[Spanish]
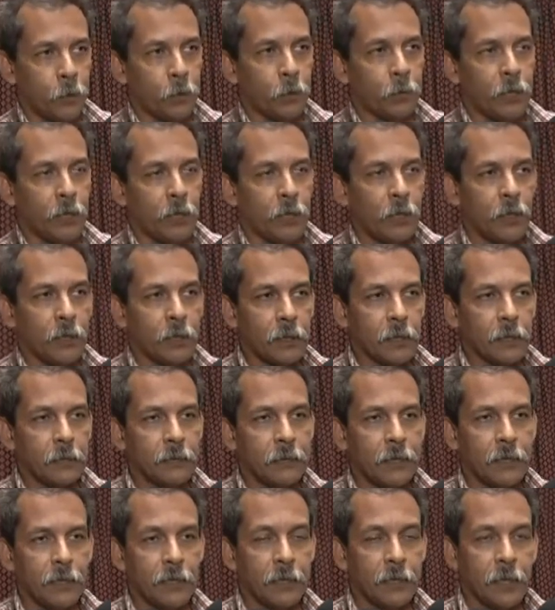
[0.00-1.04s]
vía de,
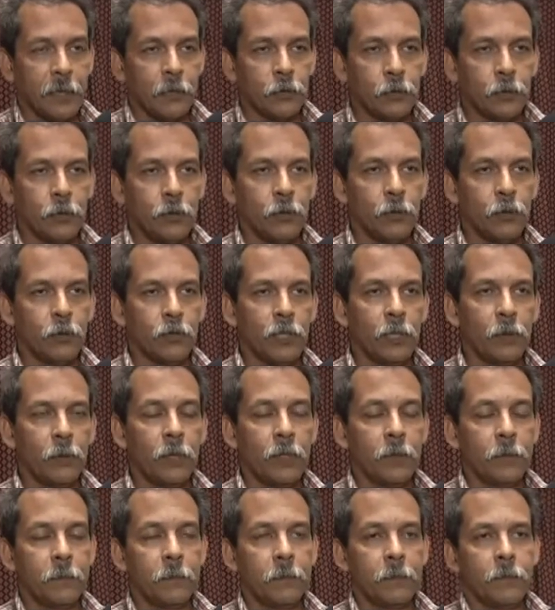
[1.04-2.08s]
decreto
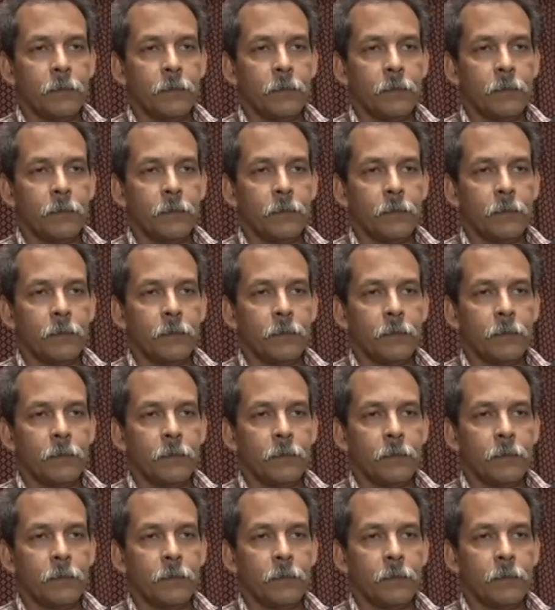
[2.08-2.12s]
inclusive